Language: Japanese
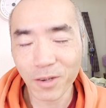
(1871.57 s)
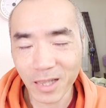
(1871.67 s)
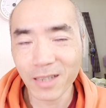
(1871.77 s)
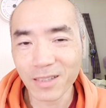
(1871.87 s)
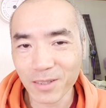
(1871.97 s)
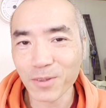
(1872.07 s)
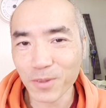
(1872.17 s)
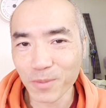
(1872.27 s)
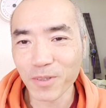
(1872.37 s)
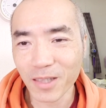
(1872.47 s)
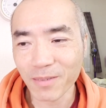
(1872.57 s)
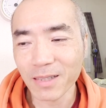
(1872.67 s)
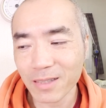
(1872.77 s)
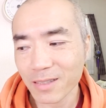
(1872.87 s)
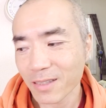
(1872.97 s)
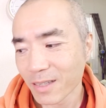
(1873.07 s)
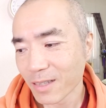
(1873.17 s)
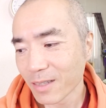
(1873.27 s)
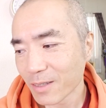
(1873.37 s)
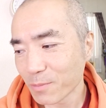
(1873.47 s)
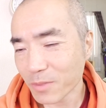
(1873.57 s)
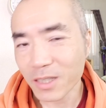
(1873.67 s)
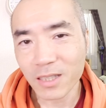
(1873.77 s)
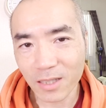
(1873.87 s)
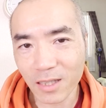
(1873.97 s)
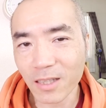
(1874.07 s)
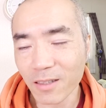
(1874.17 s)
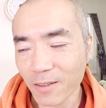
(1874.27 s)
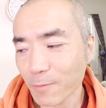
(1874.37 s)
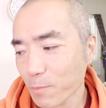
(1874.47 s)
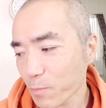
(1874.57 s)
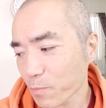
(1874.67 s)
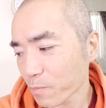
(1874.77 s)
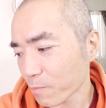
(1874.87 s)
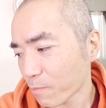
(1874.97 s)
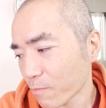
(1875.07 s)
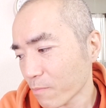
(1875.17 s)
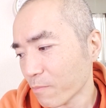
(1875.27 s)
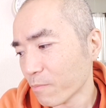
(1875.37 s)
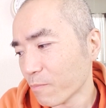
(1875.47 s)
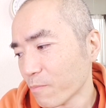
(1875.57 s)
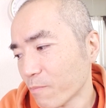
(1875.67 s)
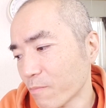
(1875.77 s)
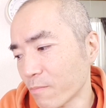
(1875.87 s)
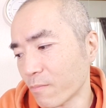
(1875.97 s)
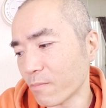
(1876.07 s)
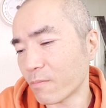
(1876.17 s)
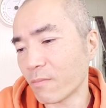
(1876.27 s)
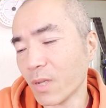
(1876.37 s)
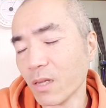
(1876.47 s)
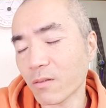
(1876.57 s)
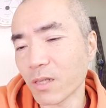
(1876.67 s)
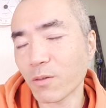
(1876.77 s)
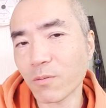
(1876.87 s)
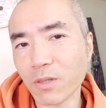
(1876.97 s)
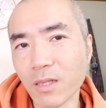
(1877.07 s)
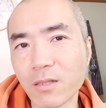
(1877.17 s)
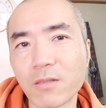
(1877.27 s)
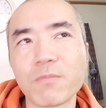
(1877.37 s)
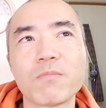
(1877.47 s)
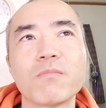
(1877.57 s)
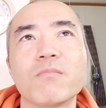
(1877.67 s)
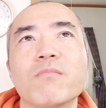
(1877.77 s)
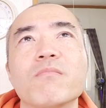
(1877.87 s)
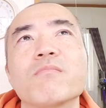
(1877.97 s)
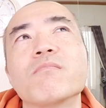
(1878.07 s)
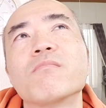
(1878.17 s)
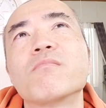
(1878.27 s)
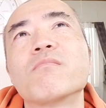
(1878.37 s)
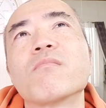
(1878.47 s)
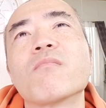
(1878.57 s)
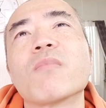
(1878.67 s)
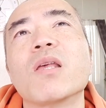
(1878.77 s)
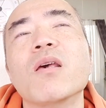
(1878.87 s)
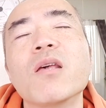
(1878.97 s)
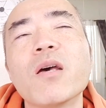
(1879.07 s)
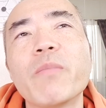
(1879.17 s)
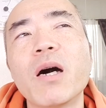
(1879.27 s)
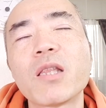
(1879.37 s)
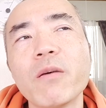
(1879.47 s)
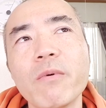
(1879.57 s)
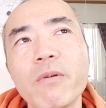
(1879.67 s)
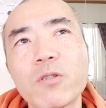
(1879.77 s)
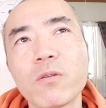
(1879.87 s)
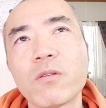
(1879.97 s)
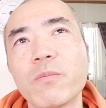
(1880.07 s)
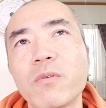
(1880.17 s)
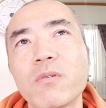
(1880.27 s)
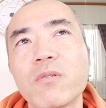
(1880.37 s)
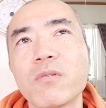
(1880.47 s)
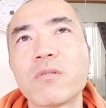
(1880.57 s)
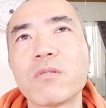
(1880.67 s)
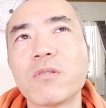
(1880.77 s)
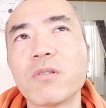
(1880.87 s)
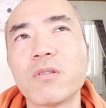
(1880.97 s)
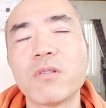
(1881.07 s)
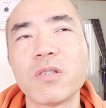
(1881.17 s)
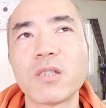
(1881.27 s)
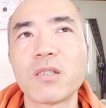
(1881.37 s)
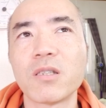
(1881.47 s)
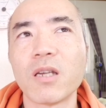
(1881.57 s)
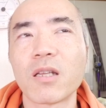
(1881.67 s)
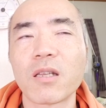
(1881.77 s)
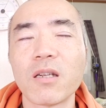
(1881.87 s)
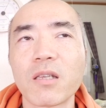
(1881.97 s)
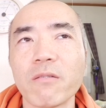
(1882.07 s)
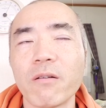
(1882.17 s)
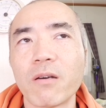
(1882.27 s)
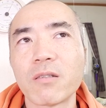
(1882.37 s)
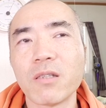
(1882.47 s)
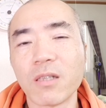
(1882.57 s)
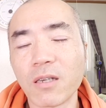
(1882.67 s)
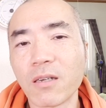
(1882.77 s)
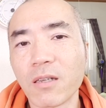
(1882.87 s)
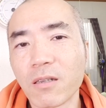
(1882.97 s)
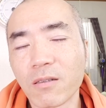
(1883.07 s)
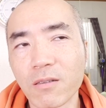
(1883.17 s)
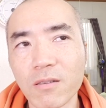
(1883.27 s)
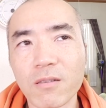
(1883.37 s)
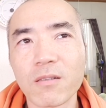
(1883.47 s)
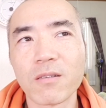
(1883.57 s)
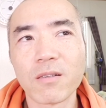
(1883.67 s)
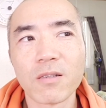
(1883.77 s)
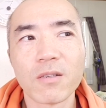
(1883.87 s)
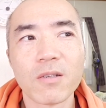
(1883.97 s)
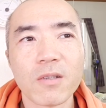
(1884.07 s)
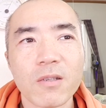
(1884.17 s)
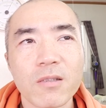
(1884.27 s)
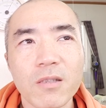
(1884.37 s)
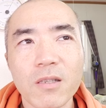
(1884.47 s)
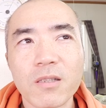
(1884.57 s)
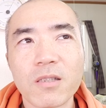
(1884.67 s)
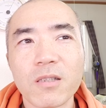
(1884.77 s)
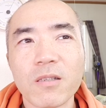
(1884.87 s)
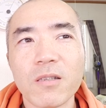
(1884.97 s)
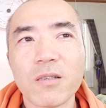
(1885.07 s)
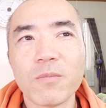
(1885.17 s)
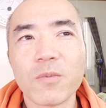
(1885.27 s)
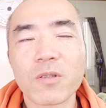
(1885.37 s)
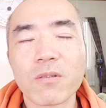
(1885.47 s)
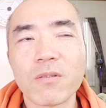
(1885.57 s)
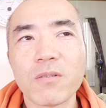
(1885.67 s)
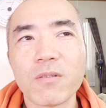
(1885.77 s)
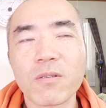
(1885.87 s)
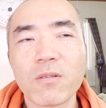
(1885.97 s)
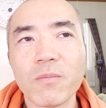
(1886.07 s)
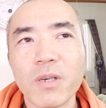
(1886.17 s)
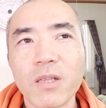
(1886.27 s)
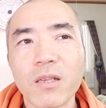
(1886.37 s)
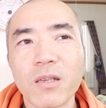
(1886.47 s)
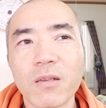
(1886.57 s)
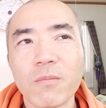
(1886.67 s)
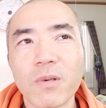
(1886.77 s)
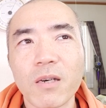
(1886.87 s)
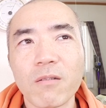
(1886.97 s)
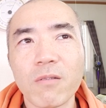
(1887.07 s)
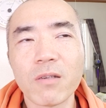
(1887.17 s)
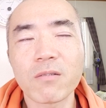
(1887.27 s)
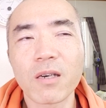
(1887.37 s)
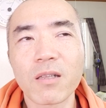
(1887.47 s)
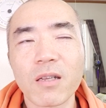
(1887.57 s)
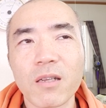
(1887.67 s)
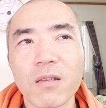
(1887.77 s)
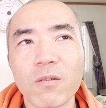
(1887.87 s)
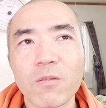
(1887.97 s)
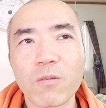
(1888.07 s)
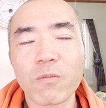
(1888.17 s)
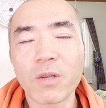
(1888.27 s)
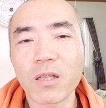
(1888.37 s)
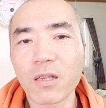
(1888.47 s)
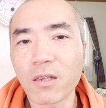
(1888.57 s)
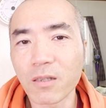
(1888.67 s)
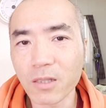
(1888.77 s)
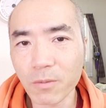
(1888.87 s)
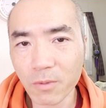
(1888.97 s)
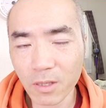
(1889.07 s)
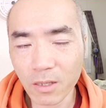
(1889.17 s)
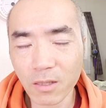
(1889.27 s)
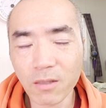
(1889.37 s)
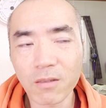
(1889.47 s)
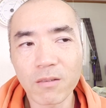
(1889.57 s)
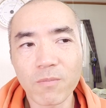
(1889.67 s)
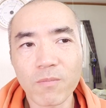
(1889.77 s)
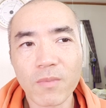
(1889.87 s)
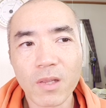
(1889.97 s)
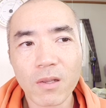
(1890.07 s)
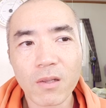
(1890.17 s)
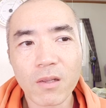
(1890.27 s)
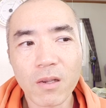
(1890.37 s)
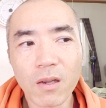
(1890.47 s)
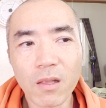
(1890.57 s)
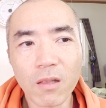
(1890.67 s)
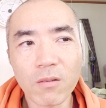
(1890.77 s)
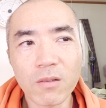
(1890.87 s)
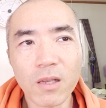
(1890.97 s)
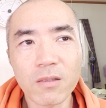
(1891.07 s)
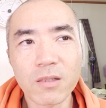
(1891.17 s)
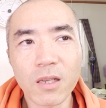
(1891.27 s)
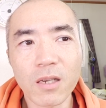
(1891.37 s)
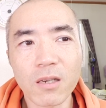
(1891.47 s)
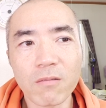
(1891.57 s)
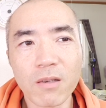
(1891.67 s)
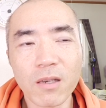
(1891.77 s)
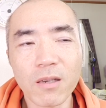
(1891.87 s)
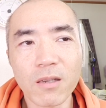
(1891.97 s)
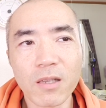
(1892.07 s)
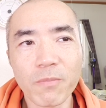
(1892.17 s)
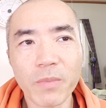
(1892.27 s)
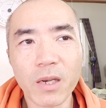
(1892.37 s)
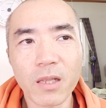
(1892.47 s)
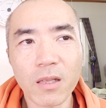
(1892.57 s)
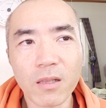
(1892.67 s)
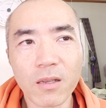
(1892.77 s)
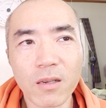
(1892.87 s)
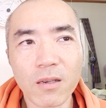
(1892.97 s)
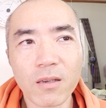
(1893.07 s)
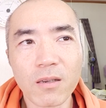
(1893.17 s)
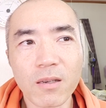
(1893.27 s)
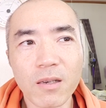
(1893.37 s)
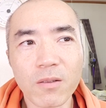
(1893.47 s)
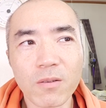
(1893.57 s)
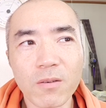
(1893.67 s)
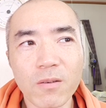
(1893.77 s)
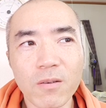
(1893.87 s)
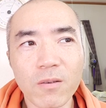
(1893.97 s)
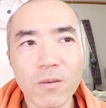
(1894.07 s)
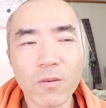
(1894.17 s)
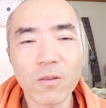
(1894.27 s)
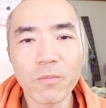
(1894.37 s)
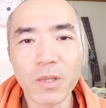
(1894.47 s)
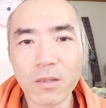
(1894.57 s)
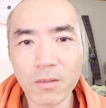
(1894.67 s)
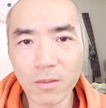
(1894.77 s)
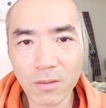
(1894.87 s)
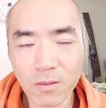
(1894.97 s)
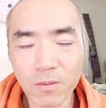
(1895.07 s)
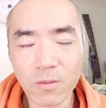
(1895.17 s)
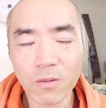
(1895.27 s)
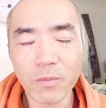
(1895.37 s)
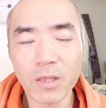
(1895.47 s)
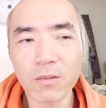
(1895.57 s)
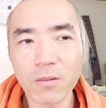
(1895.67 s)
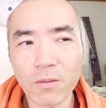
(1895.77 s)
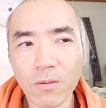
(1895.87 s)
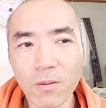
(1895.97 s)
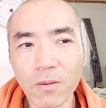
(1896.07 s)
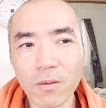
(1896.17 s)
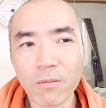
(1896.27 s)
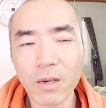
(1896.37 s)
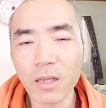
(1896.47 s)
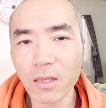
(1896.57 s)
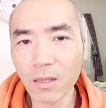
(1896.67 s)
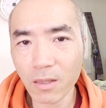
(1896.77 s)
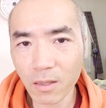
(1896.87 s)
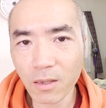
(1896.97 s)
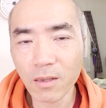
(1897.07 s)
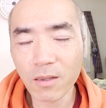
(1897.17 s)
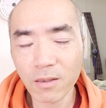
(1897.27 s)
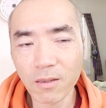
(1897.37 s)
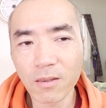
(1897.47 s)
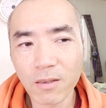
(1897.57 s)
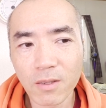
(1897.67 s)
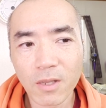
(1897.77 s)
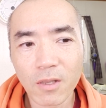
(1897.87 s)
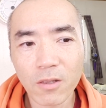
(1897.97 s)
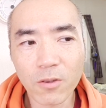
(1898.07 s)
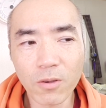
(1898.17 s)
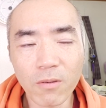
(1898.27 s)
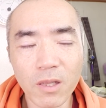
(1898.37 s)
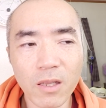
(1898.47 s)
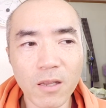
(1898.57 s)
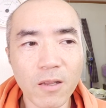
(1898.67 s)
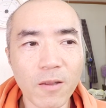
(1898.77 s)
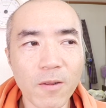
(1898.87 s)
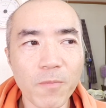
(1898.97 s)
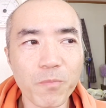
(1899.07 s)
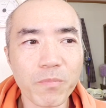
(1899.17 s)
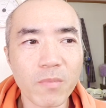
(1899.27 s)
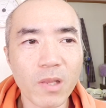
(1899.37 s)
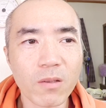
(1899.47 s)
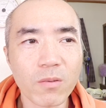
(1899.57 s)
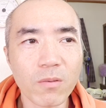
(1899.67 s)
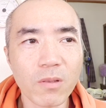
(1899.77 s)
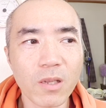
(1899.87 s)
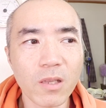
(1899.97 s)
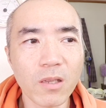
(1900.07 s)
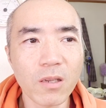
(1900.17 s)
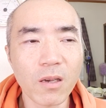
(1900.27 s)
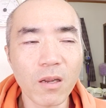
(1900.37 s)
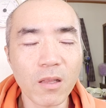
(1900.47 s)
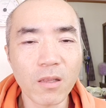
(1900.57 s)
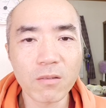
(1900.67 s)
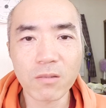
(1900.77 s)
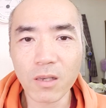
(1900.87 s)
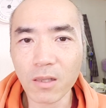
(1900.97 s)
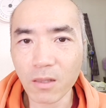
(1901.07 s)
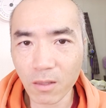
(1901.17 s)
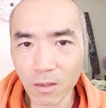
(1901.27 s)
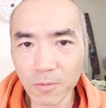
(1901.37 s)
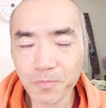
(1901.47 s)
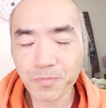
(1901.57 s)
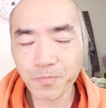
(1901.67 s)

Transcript: とりあえず行こうと思ってます無理しないでねうんまあそんなとこです、うん、やっぱ頭はちょっとぼーっとするし働きは悪いな、うん、精神もそこまでまあ悪くはないけどそこまでいい感じでもない、体のだるさは、やっぱあれだな。あの、オートミール。オートミールとワインだな。今日はね、そんなに体だるくなかったな。